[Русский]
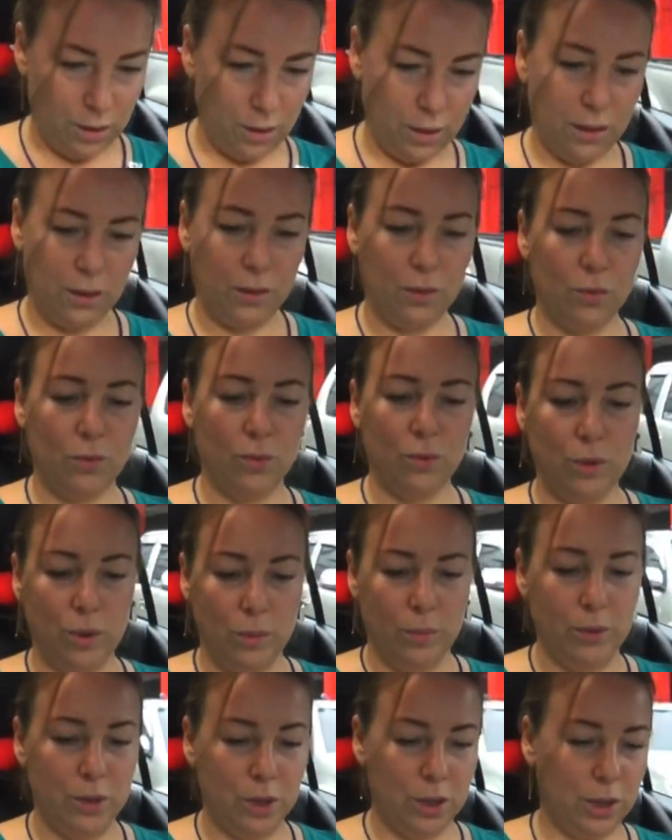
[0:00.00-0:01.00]
Э,
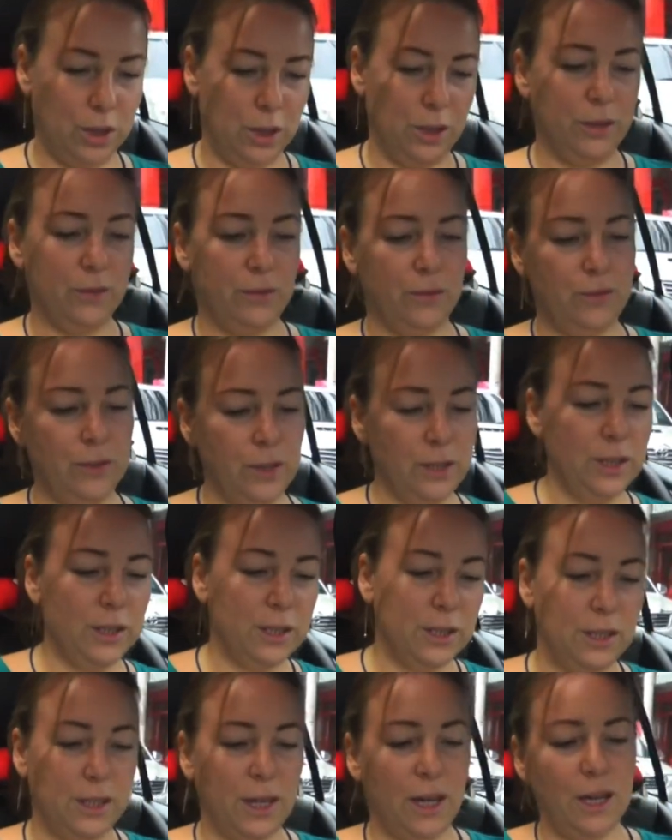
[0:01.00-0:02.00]
улыбочки. Вы
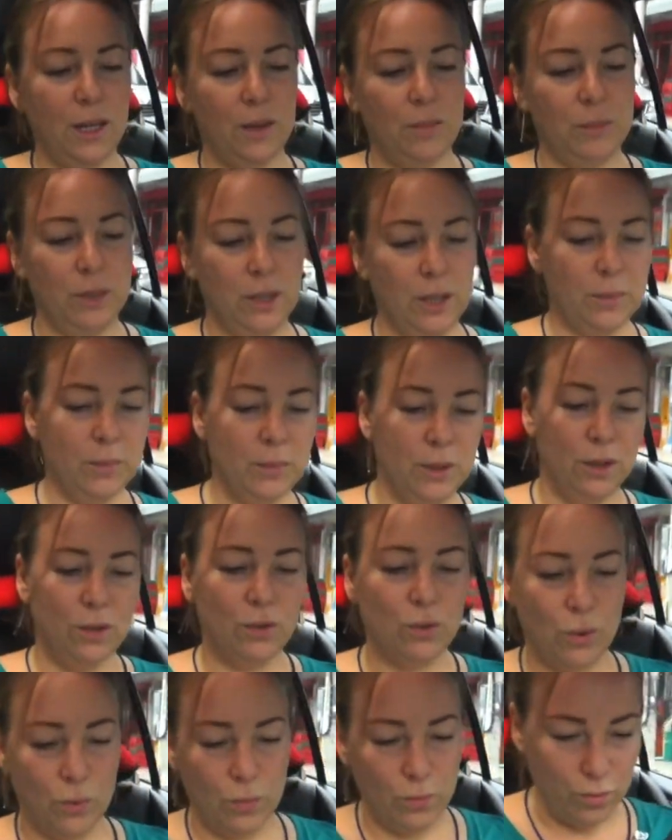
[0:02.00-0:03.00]
стали мне
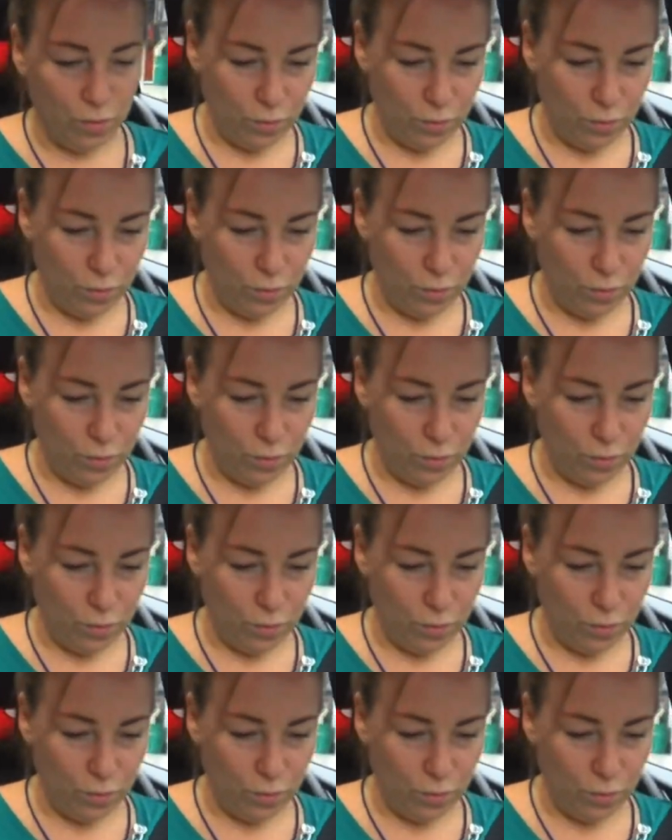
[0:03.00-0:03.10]
маяком в